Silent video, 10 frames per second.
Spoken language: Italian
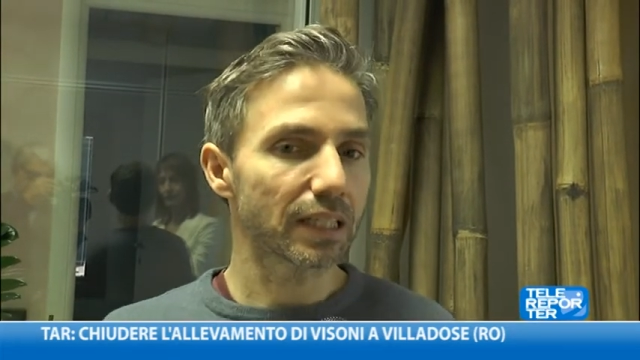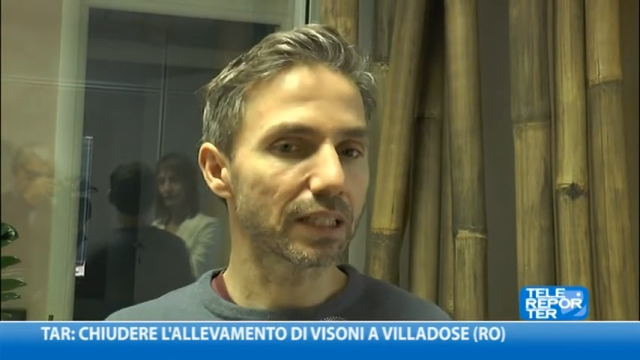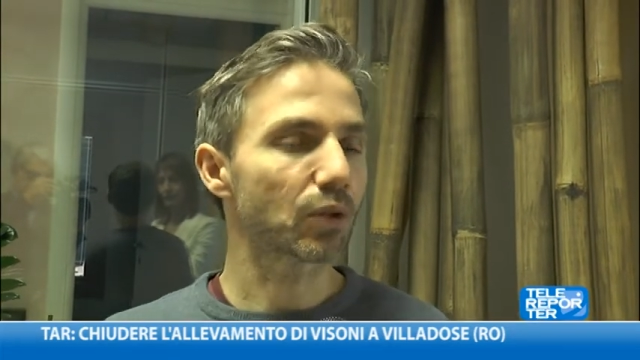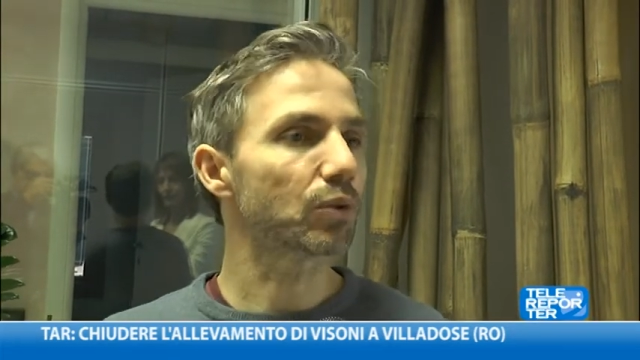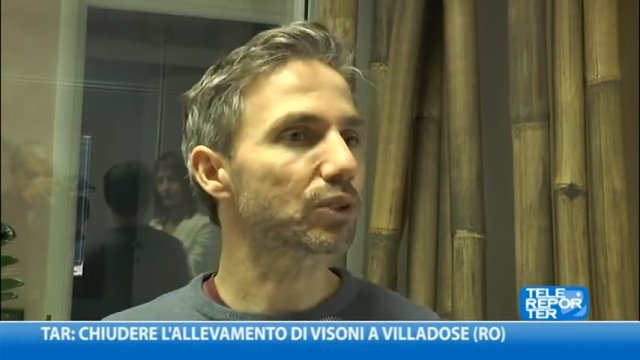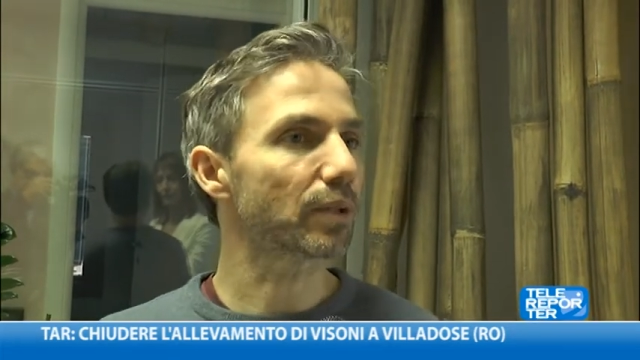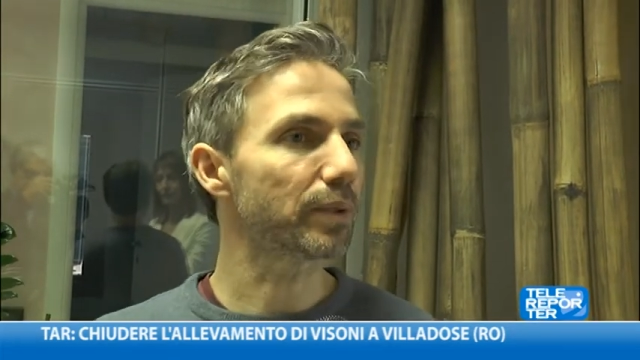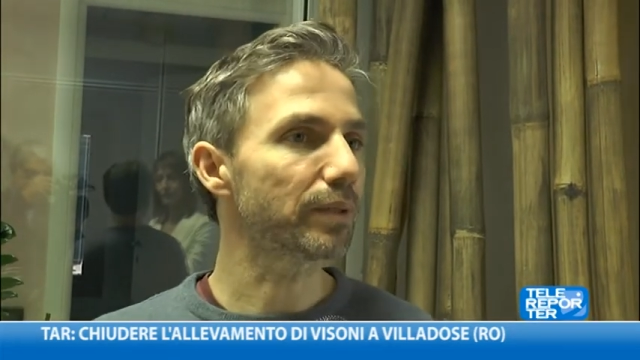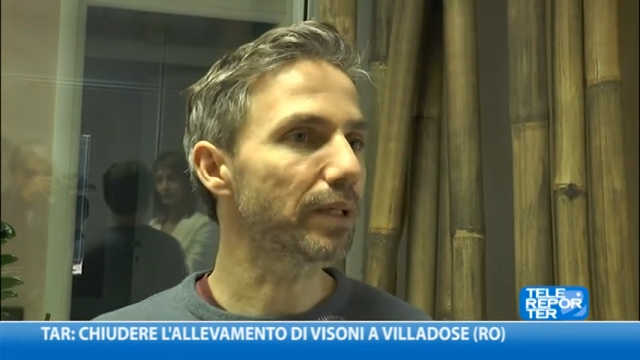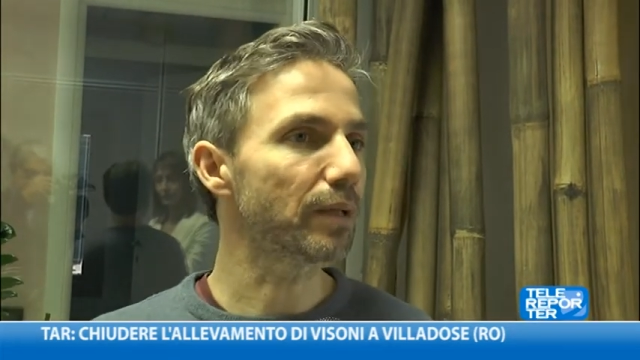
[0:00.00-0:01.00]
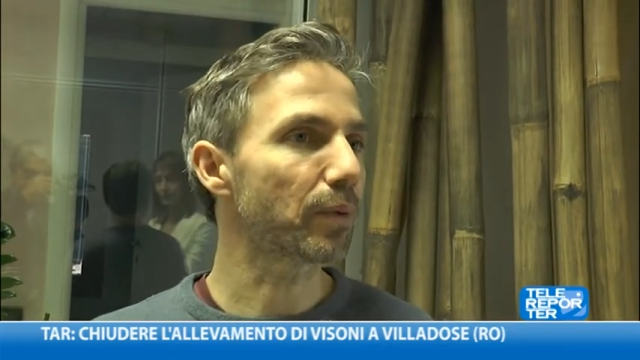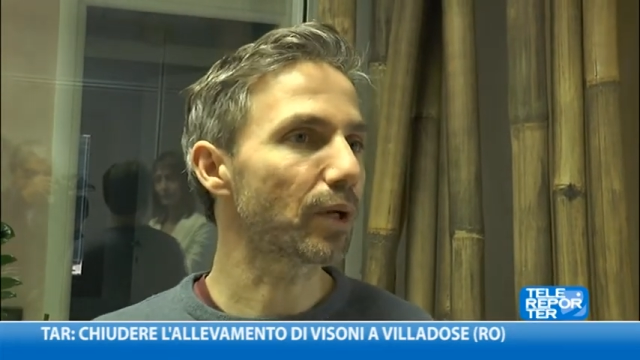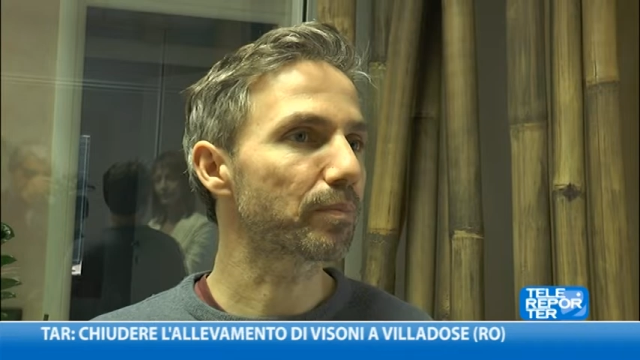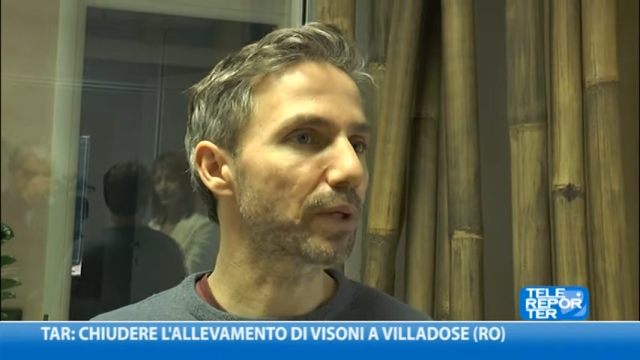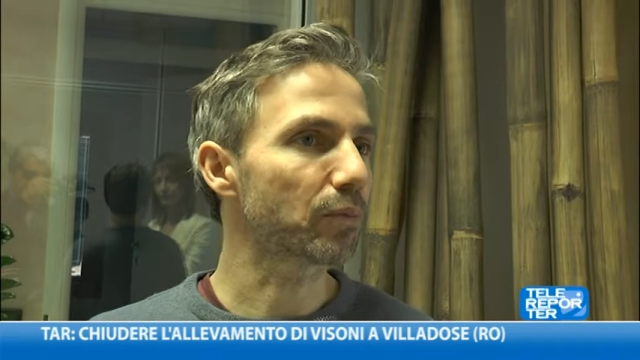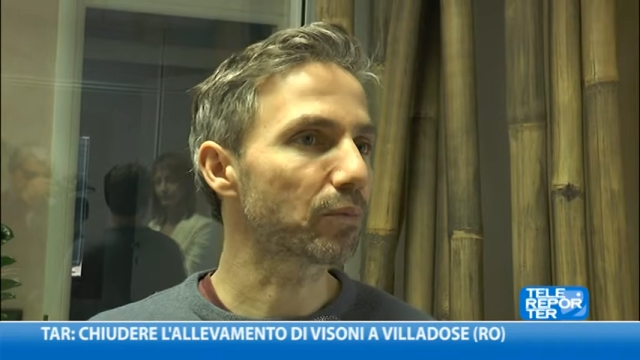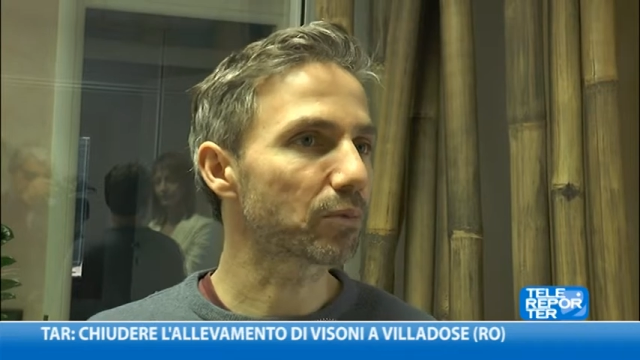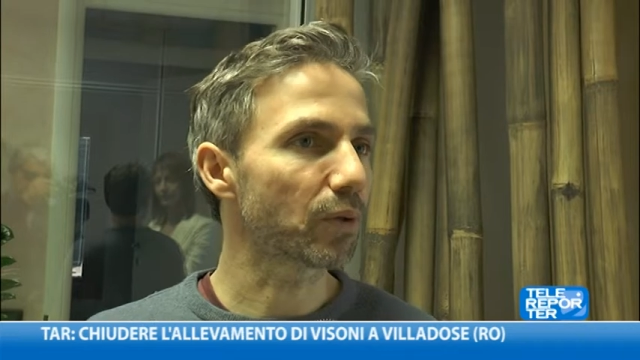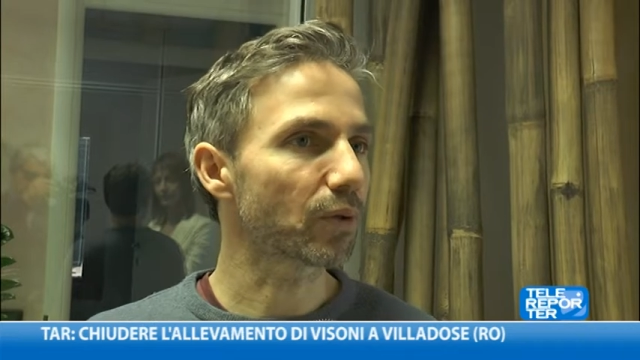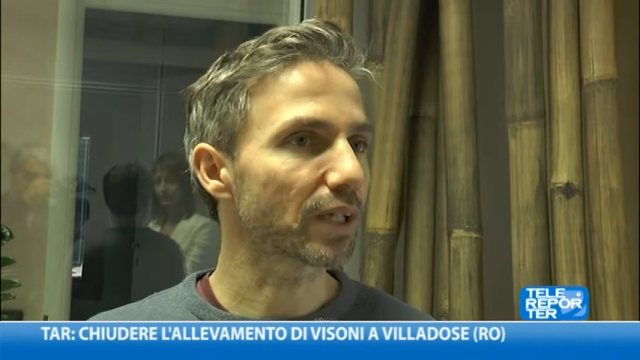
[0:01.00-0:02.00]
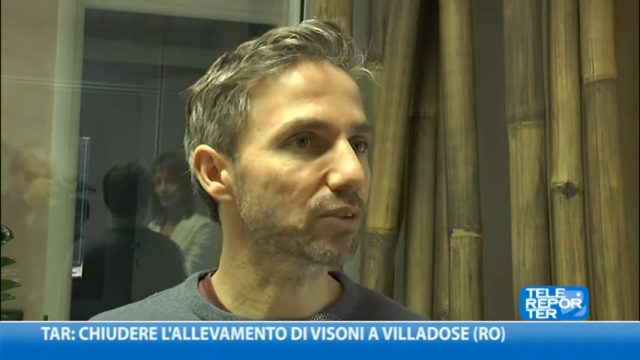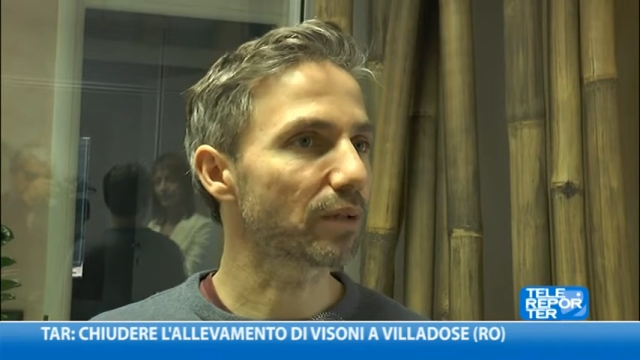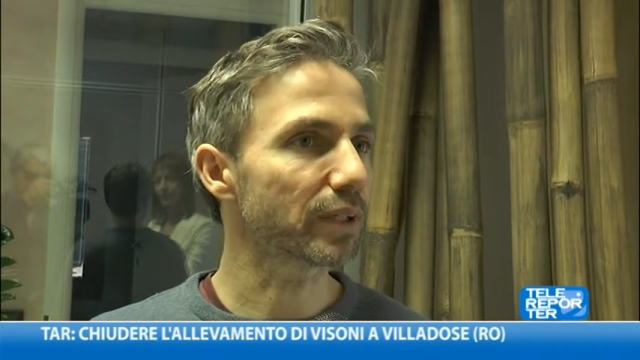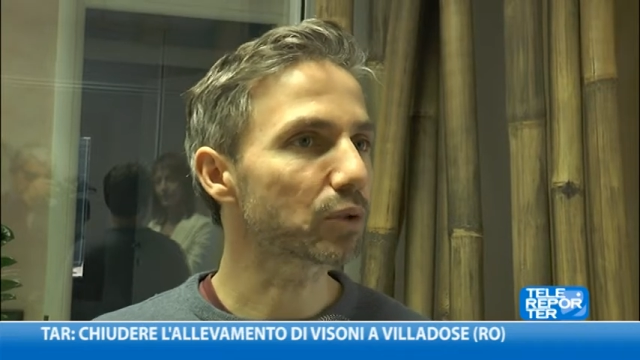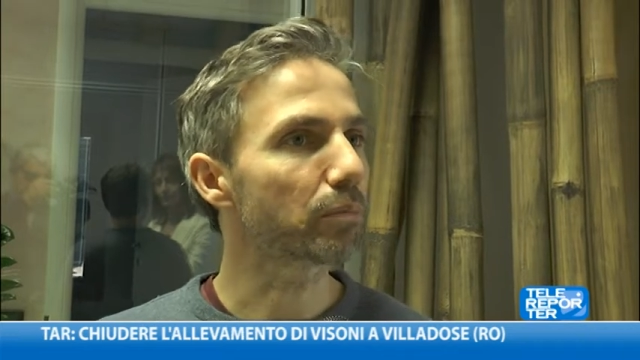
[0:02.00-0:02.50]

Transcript: inconcepibili poi per un, quello che è solamente